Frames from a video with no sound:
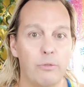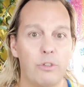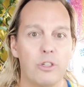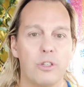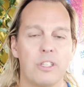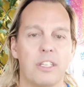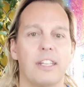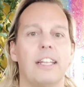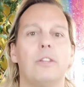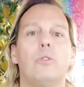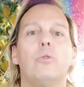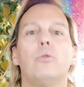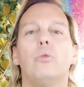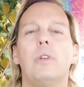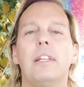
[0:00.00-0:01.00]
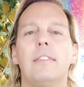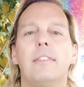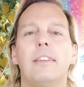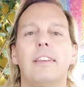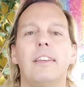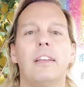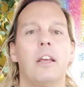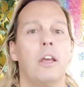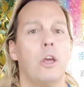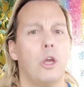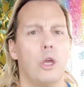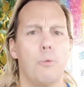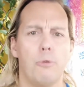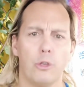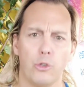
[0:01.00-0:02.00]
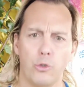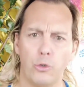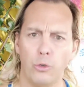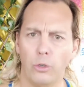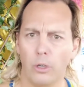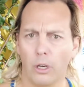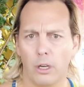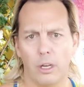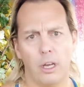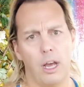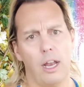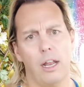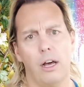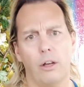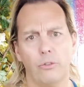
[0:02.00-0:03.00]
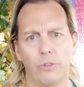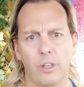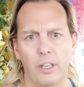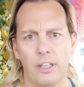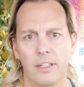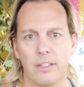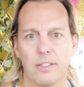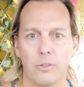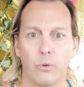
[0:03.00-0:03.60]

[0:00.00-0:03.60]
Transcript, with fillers: Oui, je serai là tout l'été et bien sûr euh, à la rentrée,